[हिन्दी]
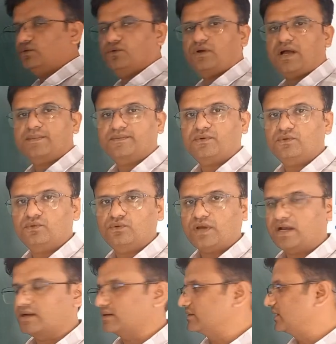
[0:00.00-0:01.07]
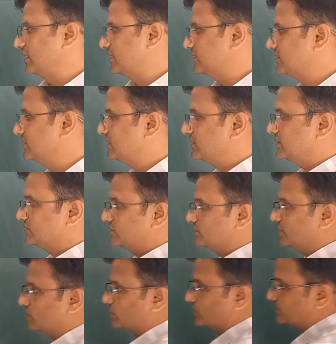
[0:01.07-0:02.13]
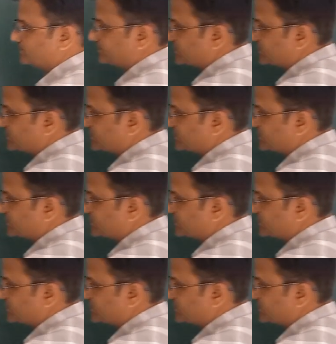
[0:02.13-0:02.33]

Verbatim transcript: दोनों का आपको गुणा करना है तो देखो